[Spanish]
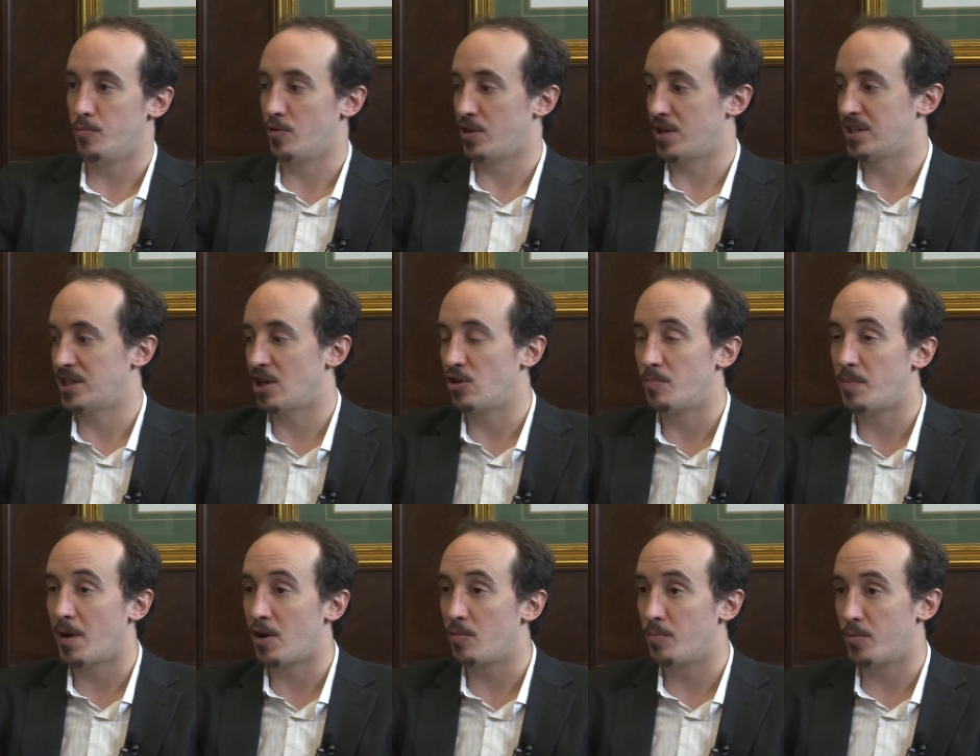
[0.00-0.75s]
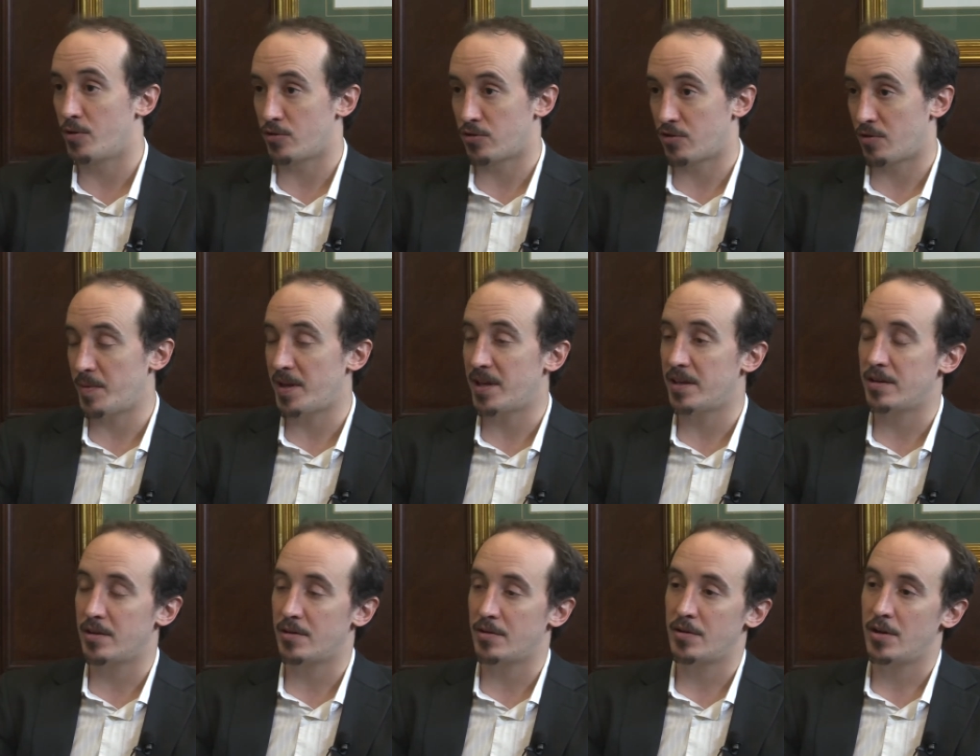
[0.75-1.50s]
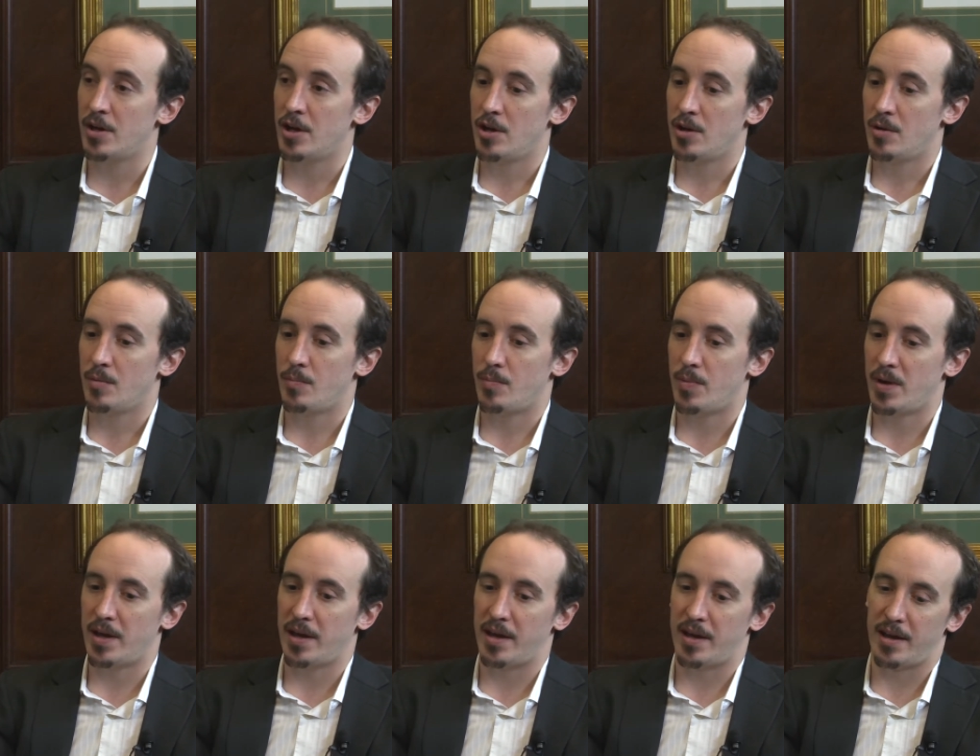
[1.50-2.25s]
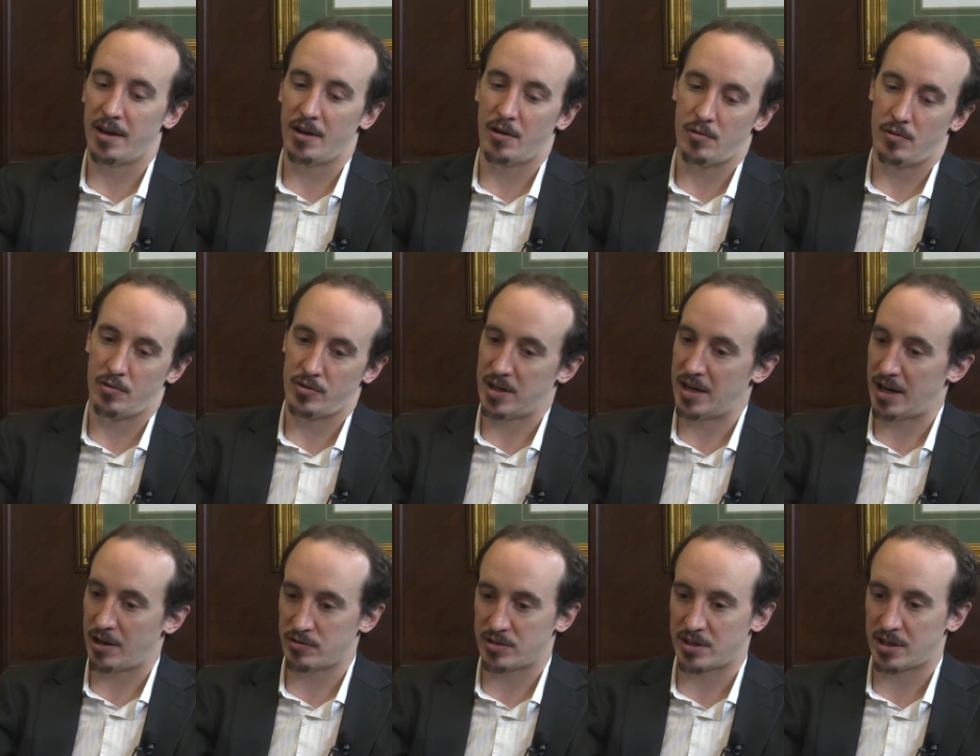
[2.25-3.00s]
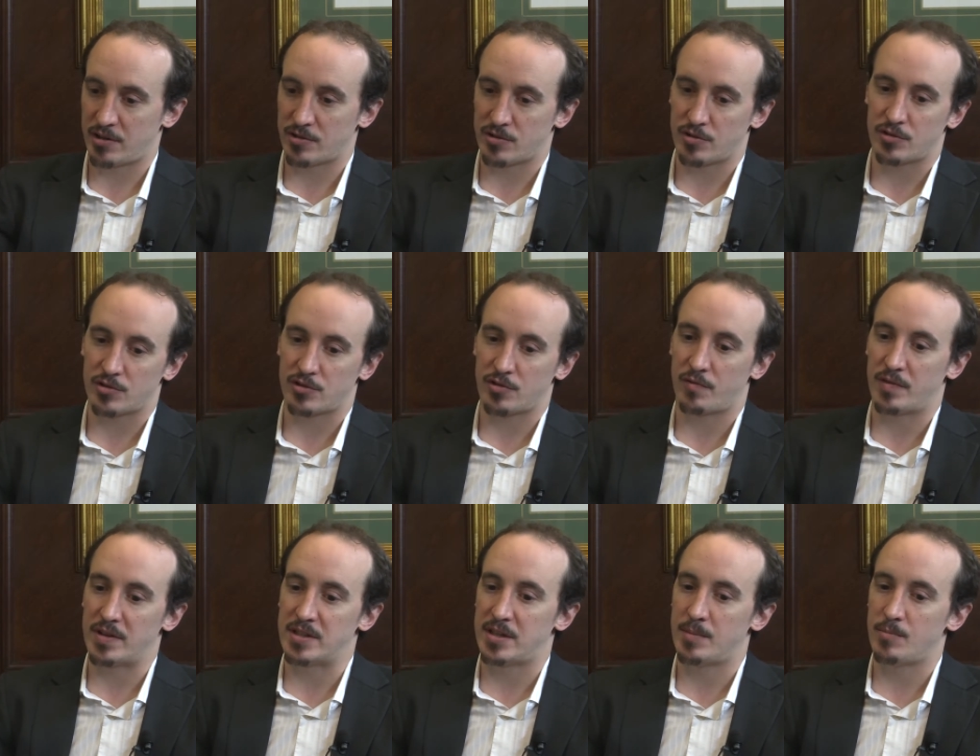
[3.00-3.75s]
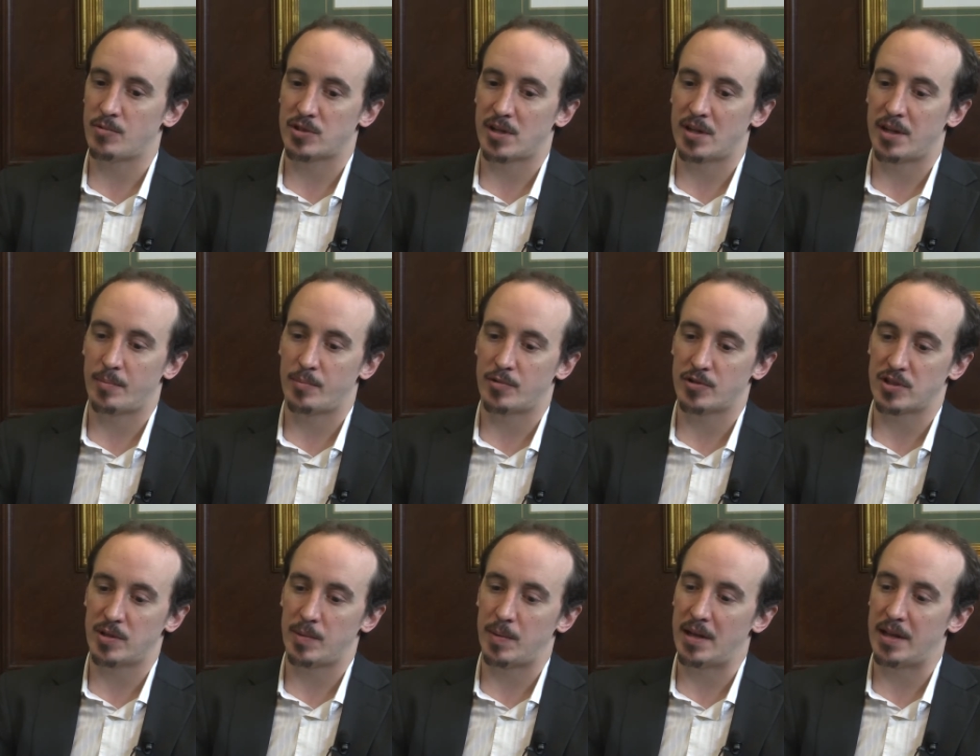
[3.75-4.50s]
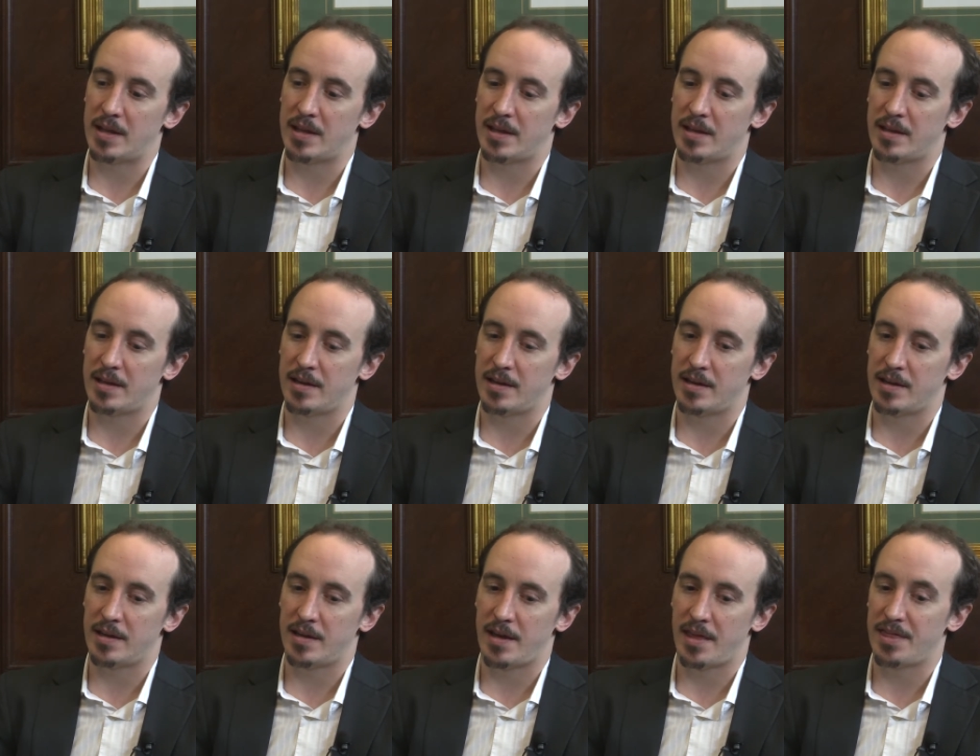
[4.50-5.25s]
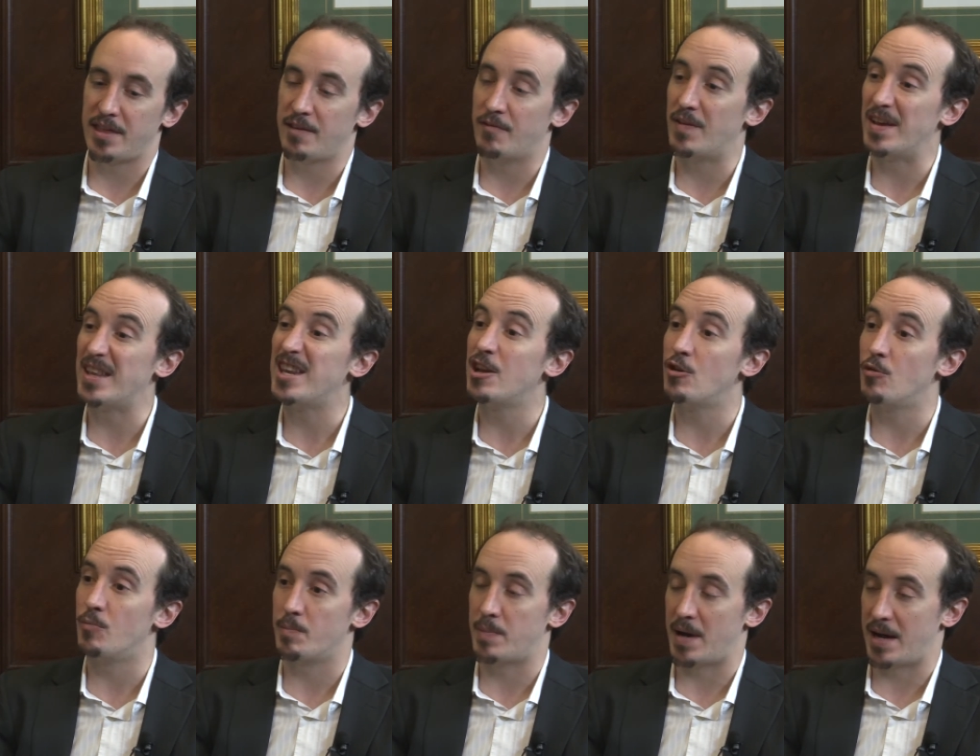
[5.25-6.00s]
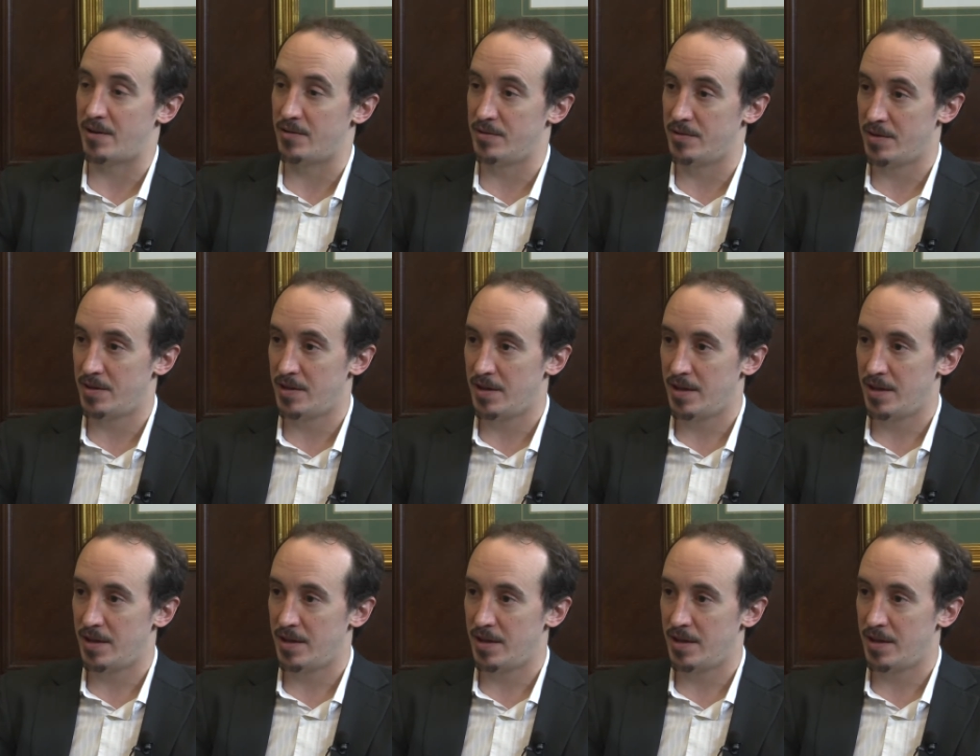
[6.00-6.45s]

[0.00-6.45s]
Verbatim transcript: porque ya lo pagó por otro medio eh, otra de las cosas que nosotros ofrecemos es la posibilidad de diferir un pago.